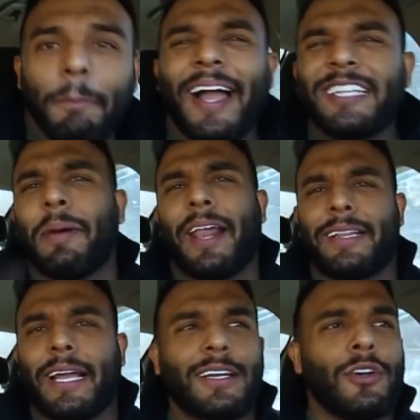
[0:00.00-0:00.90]
بعد
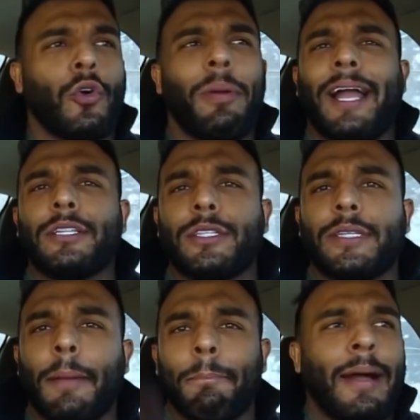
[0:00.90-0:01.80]
مرتك
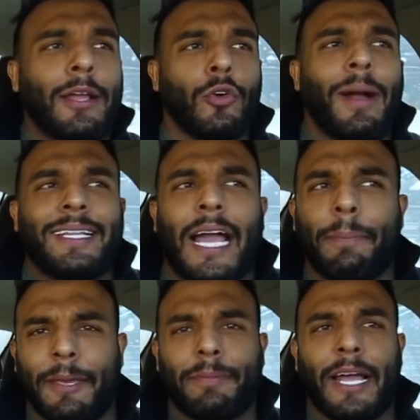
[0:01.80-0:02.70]
وبعد امك وبعد
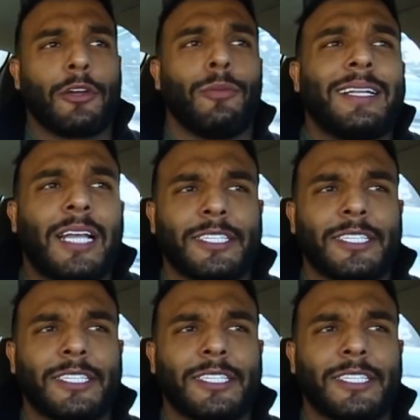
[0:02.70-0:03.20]
حبيبتك وبعد